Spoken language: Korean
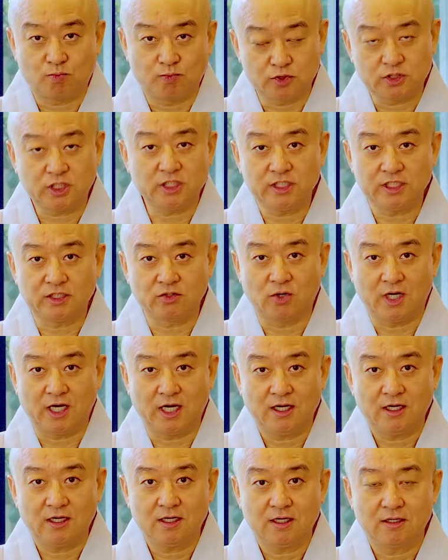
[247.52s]

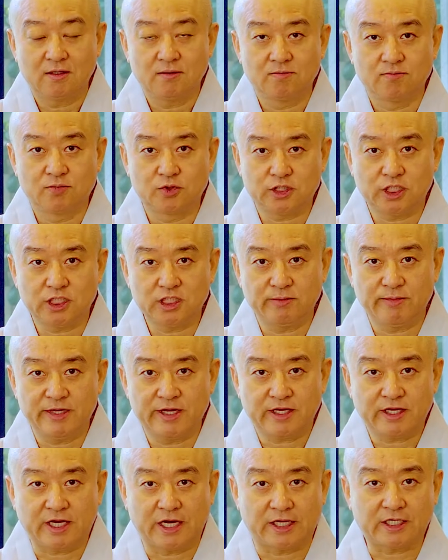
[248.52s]
부처님과
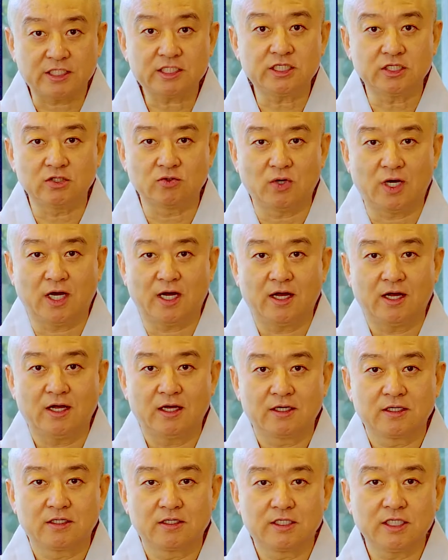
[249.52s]
부처님의 가르침과
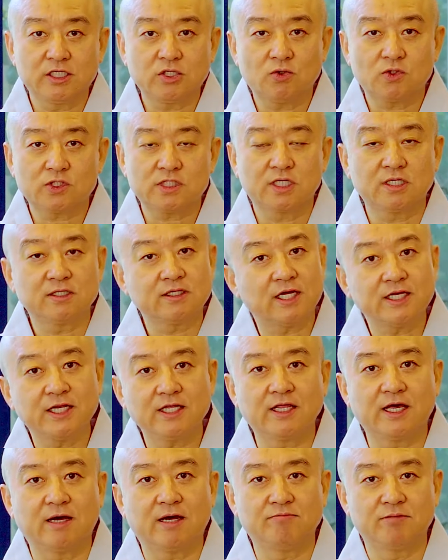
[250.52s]
그리고
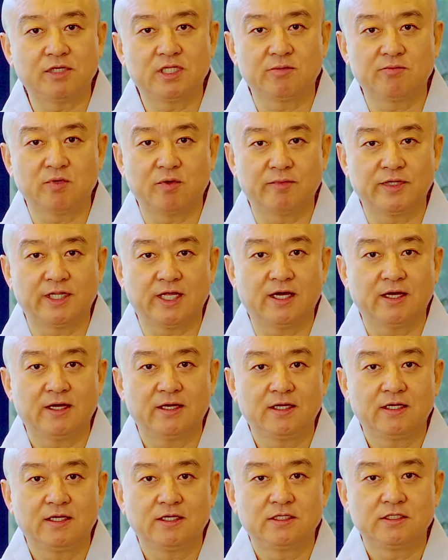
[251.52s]
성단에 대한 믿음입니다.
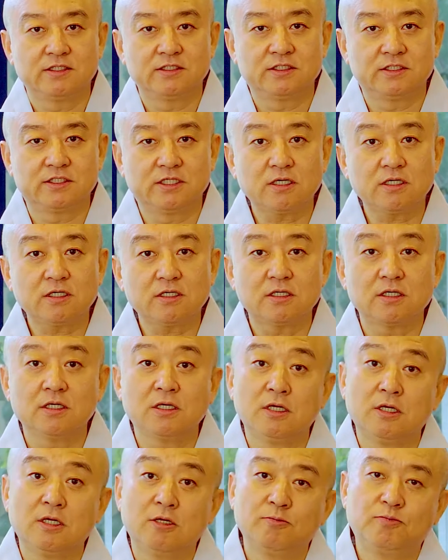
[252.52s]
즉,
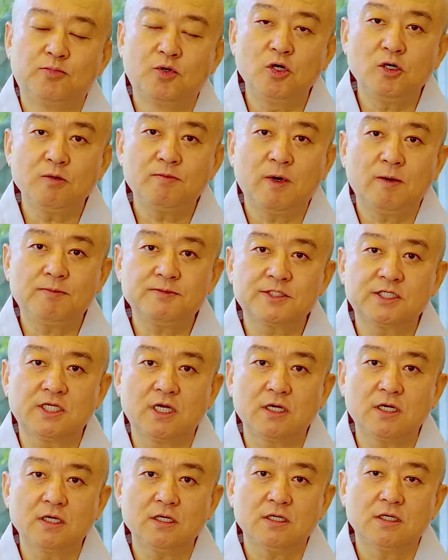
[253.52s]

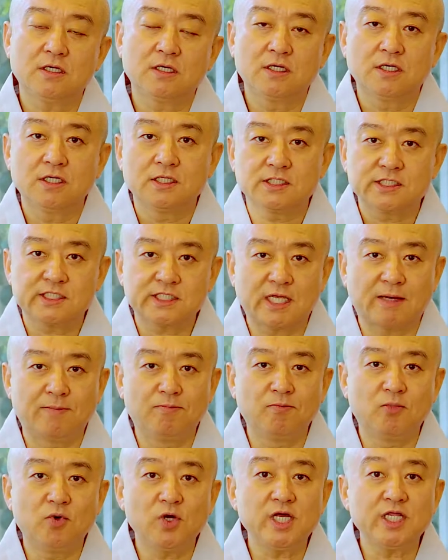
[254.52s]
불법성
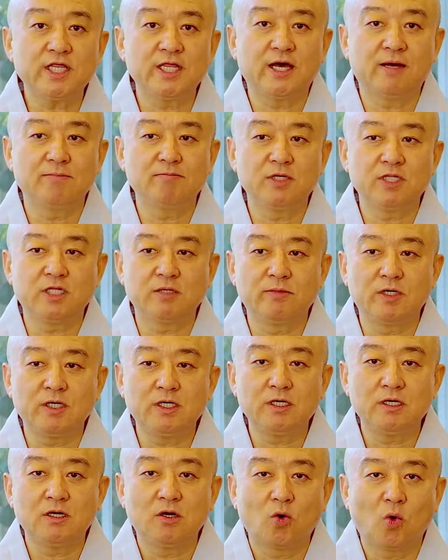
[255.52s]
삼보에 대한
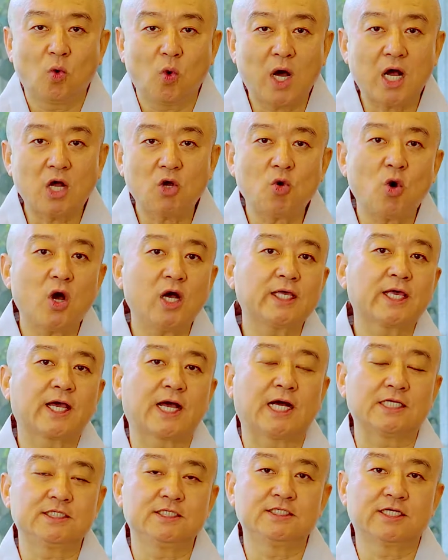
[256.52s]
믿음을 확고하게
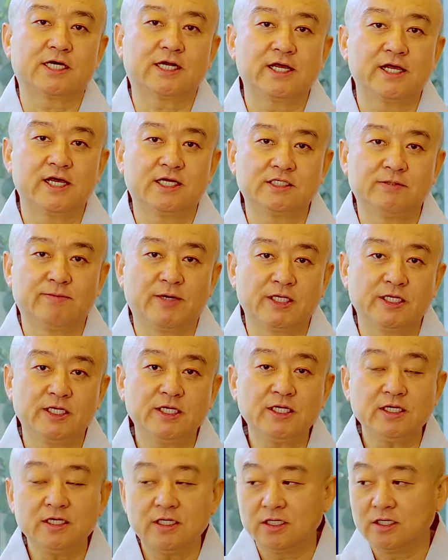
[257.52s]
가진
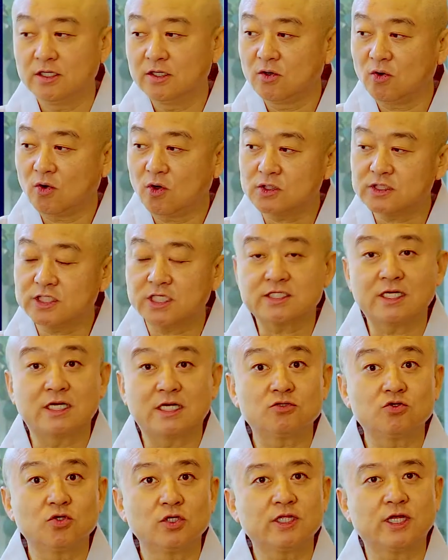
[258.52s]
자라야지만이 혼자
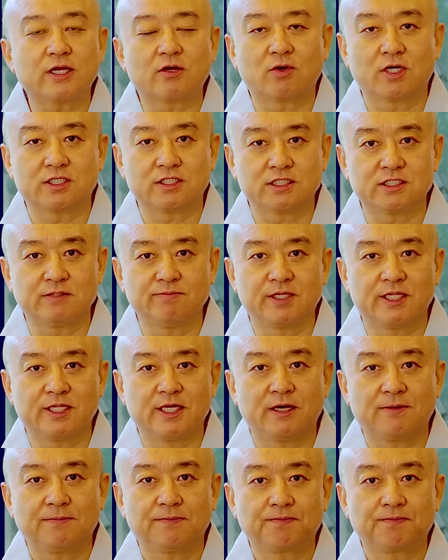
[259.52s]
살 수 있다라고 하셨습니다.